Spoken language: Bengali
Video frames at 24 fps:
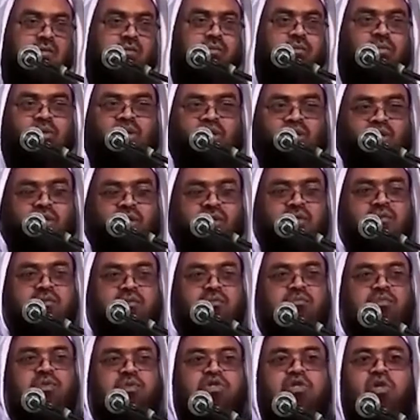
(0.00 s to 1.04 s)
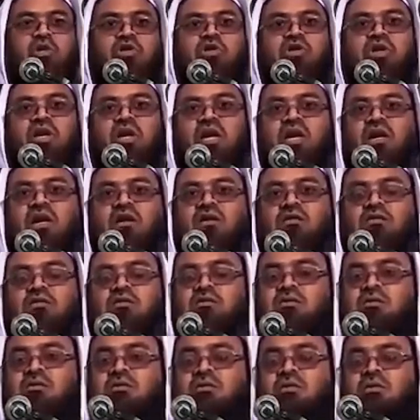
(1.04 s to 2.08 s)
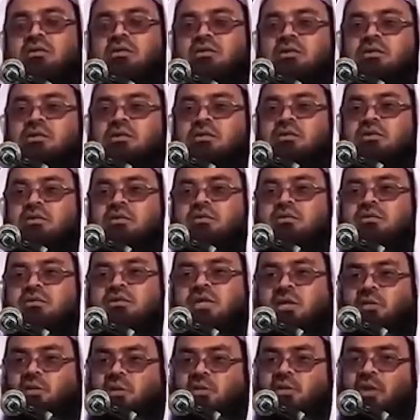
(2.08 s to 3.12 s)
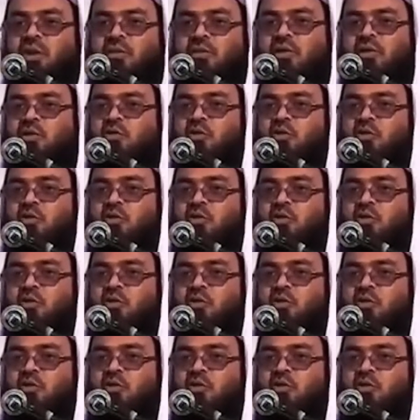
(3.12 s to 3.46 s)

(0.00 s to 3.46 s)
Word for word: বিয়ের বিষয়টা যেমনিভাবে